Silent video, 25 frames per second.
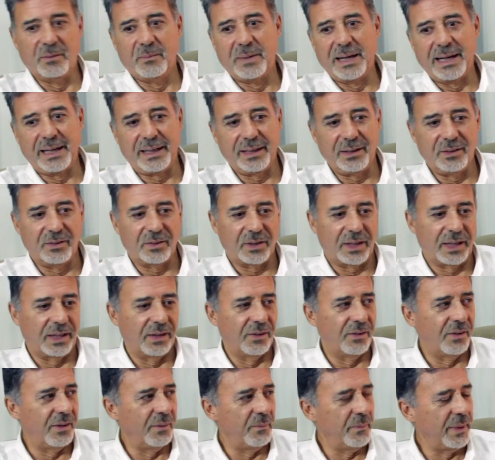marido que
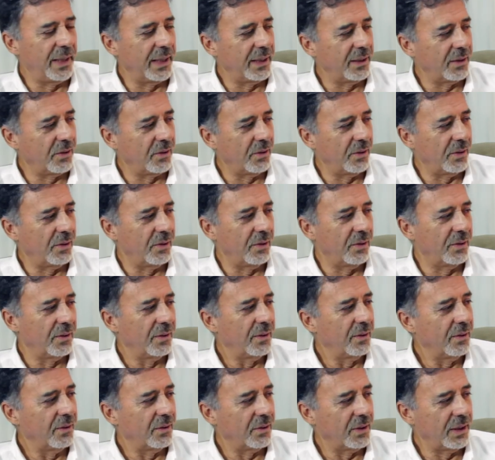no es médico y
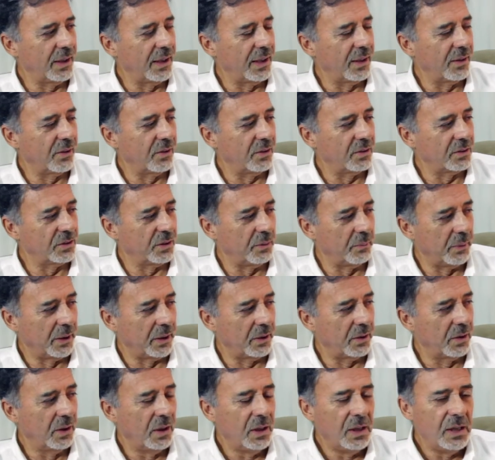no tiene
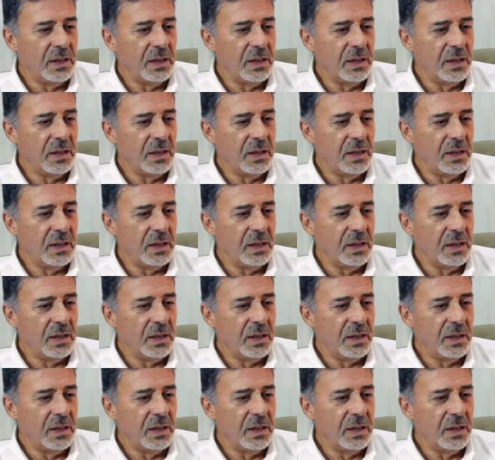conocimiento.